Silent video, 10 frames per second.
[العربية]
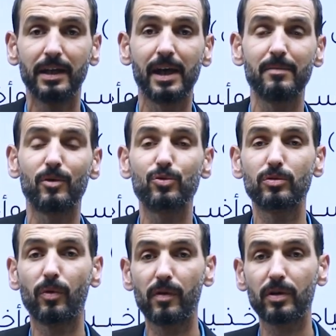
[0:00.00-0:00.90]
كان
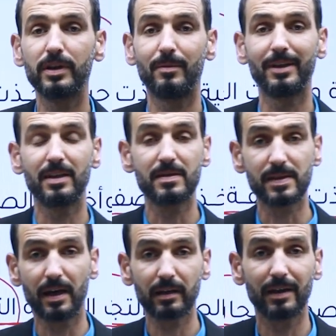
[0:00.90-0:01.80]
موجود منذ القدم عند
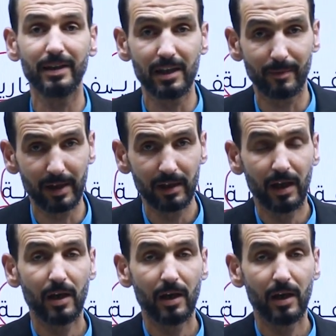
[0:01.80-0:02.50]
الإنسان قديما